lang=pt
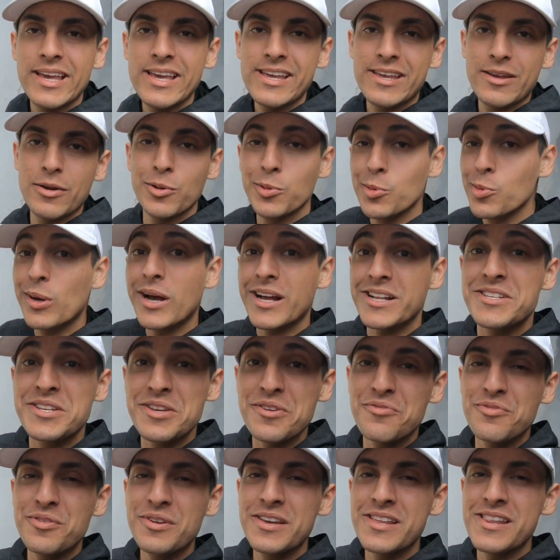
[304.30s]
aí que eu nunca
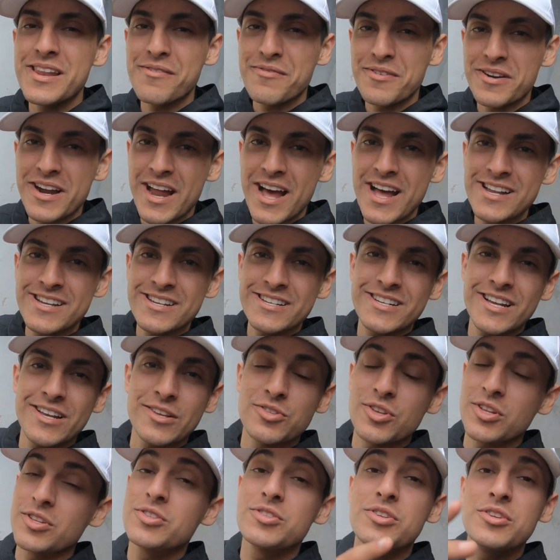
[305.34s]
tive, na verdade, já
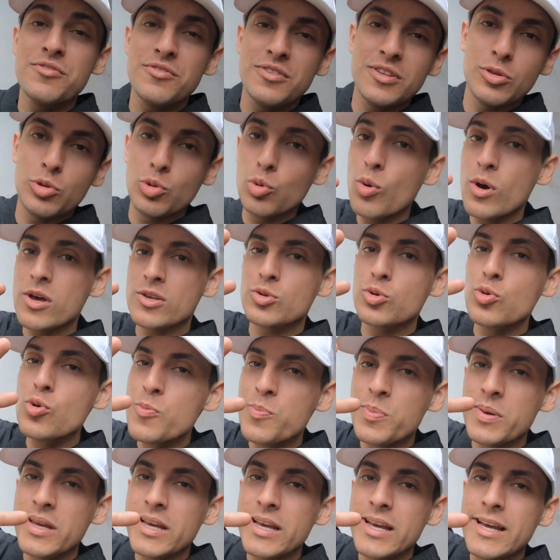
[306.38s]
só tive duas
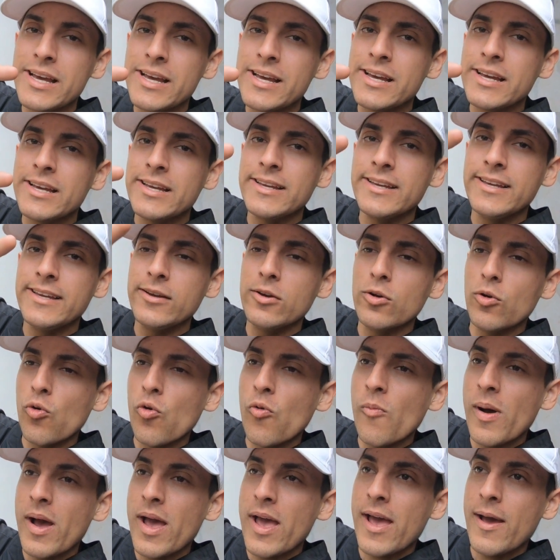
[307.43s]
Rupi e
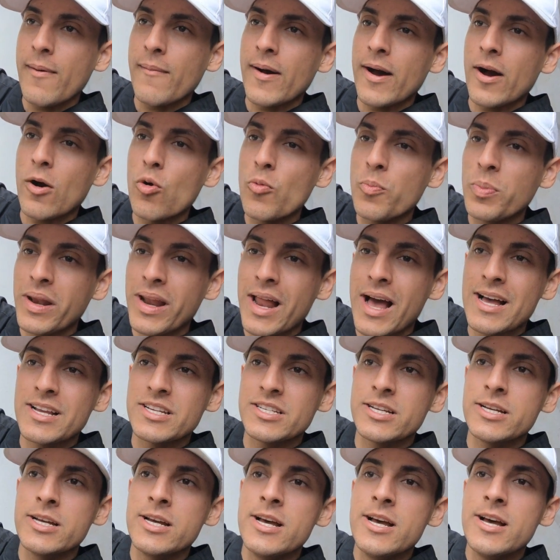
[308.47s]
uma é uma Rupi
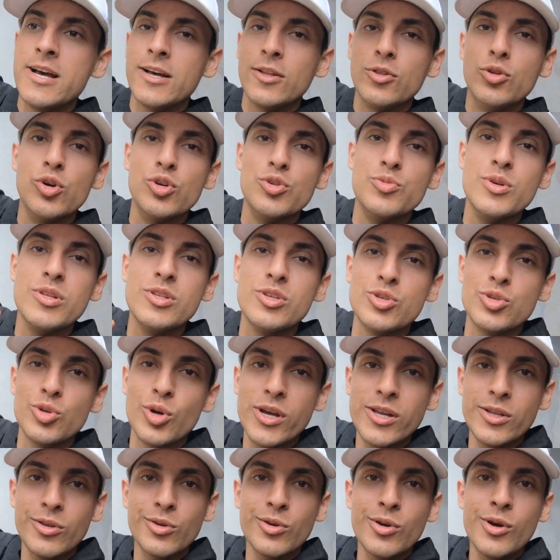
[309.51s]
Naja
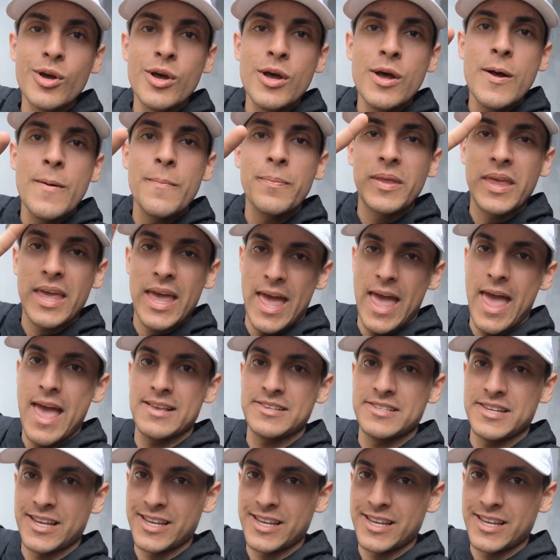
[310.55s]
2018, que é essa